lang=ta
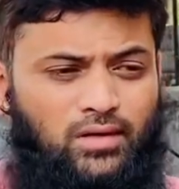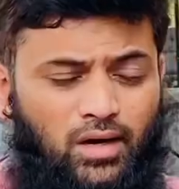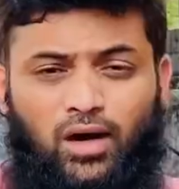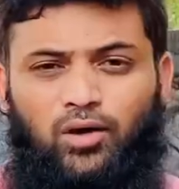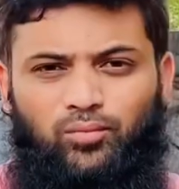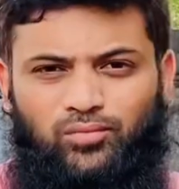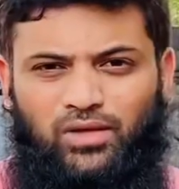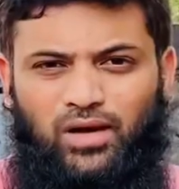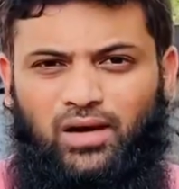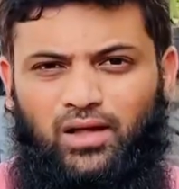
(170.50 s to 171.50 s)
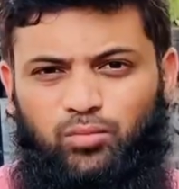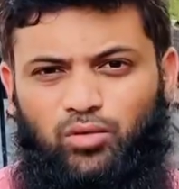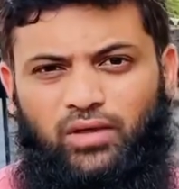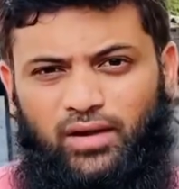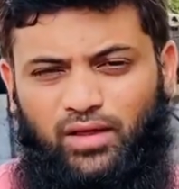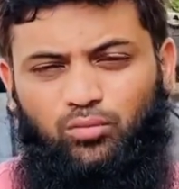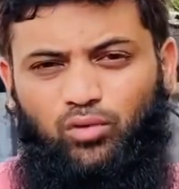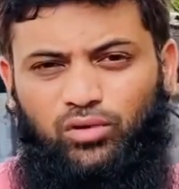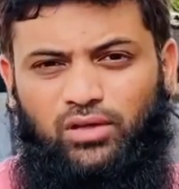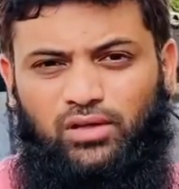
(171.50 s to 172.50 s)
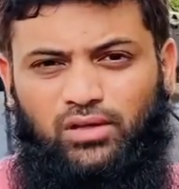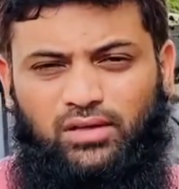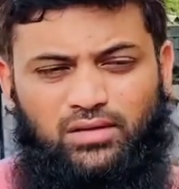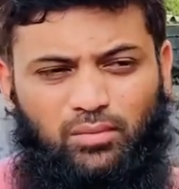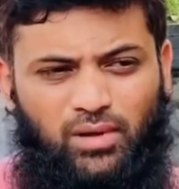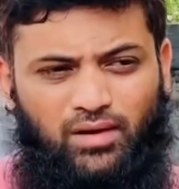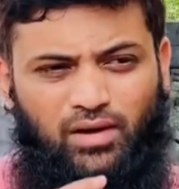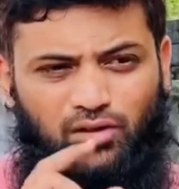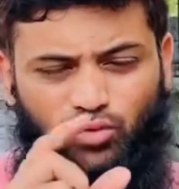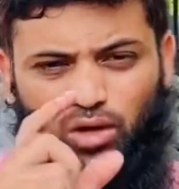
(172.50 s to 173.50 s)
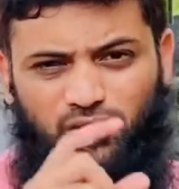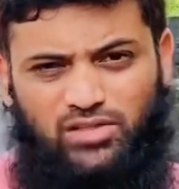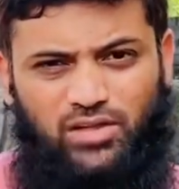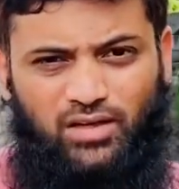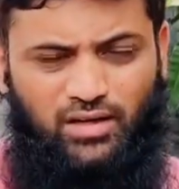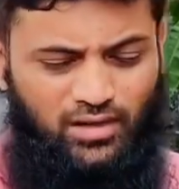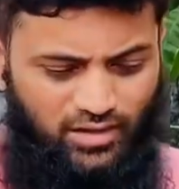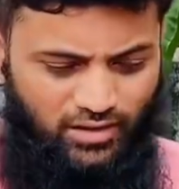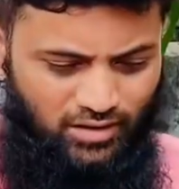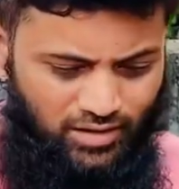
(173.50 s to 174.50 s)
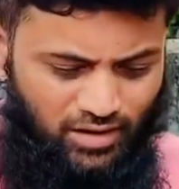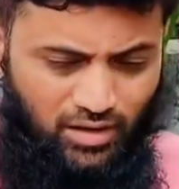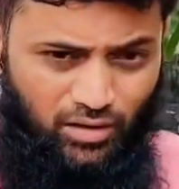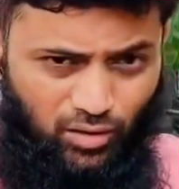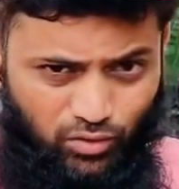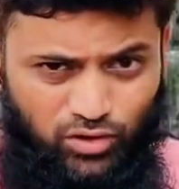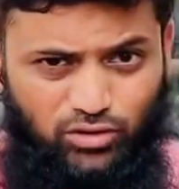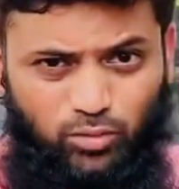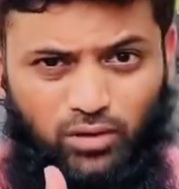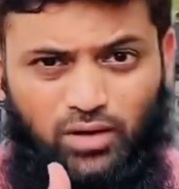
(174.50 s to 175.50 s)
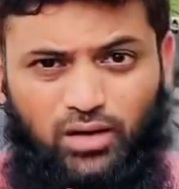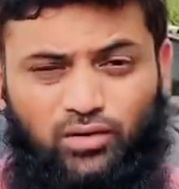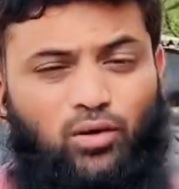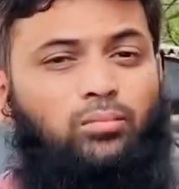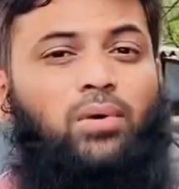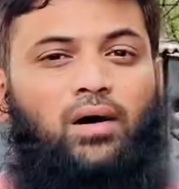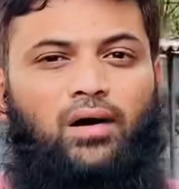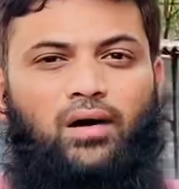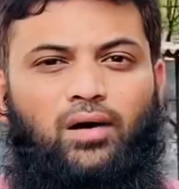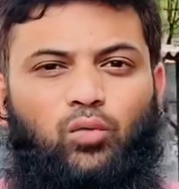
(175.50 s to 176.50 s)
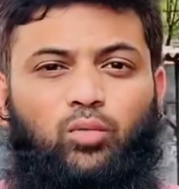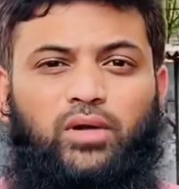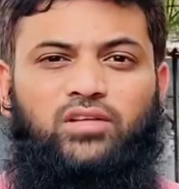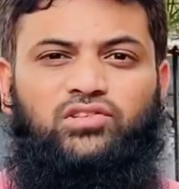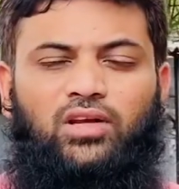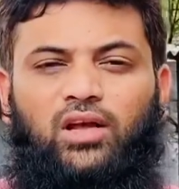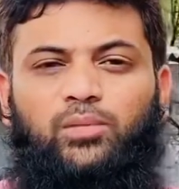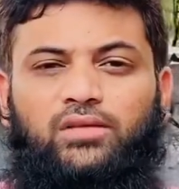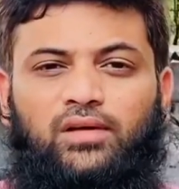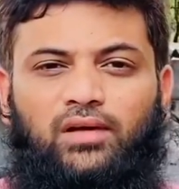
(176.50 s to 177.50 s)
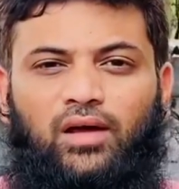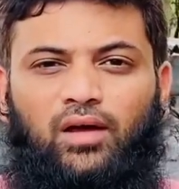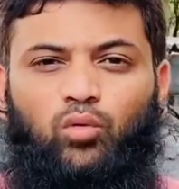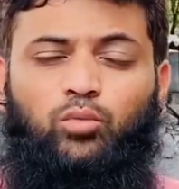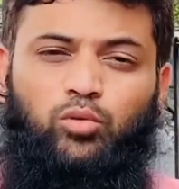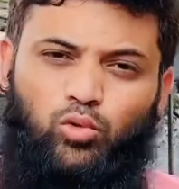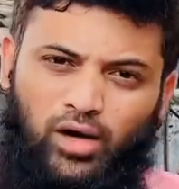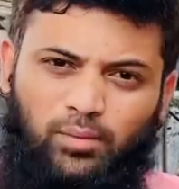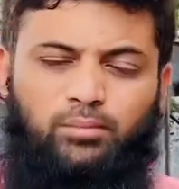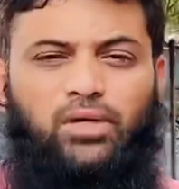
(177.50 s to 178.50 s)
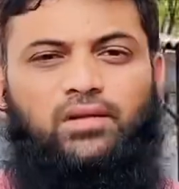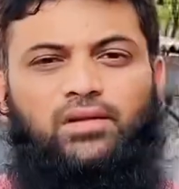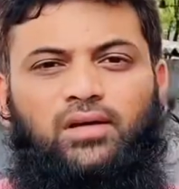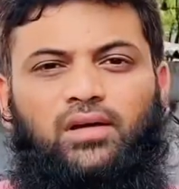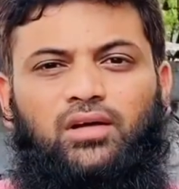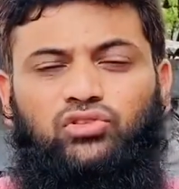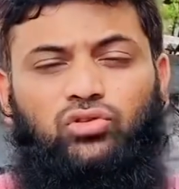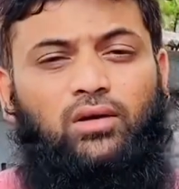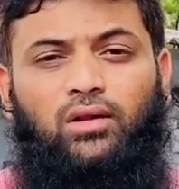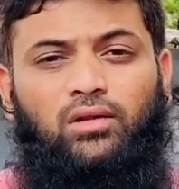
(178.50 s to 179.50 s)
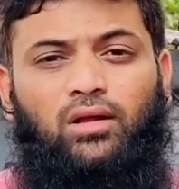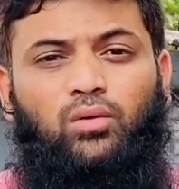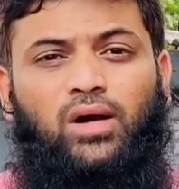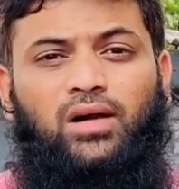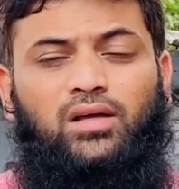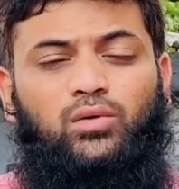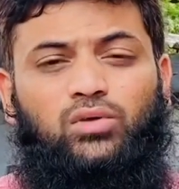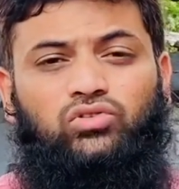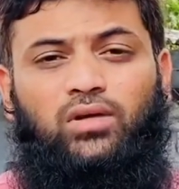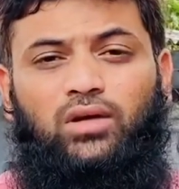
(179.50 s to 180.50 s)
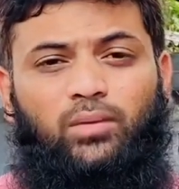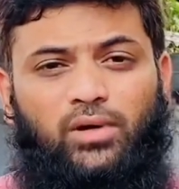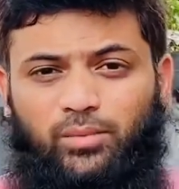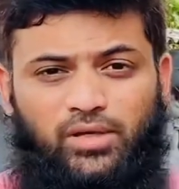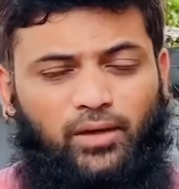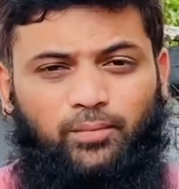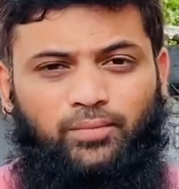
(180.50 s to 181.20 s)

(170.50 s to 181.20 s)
நாளும் காலை பொழுது அடையும் பொழுது இந்த மாதிரியான துவாவை செய்யுங்கள் என்னது ரதி துபுல்லாஹ் ரப்பா ஒபில் இஸ்லாமி தீனா ஒபி முஹம்மதின் சொல்லல்லாஹு அலிஹி வசல்லம் நபியா